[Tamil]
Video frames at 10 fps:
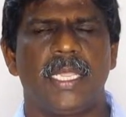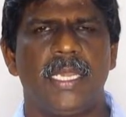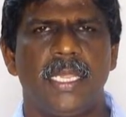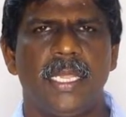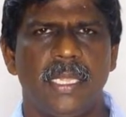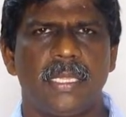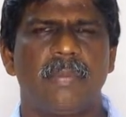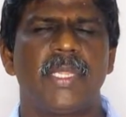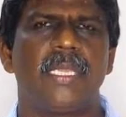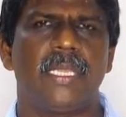இன்றைய
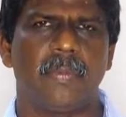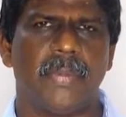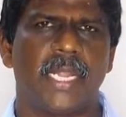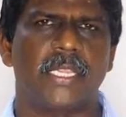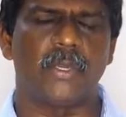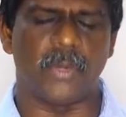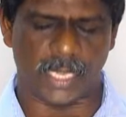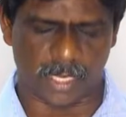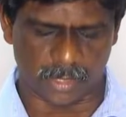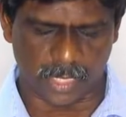நமது
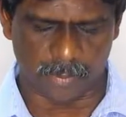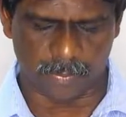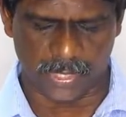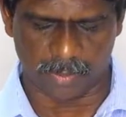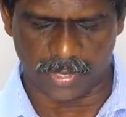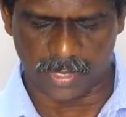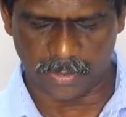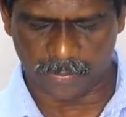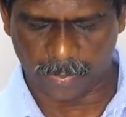பாடத்தினுடைய தலைப்பு என்பது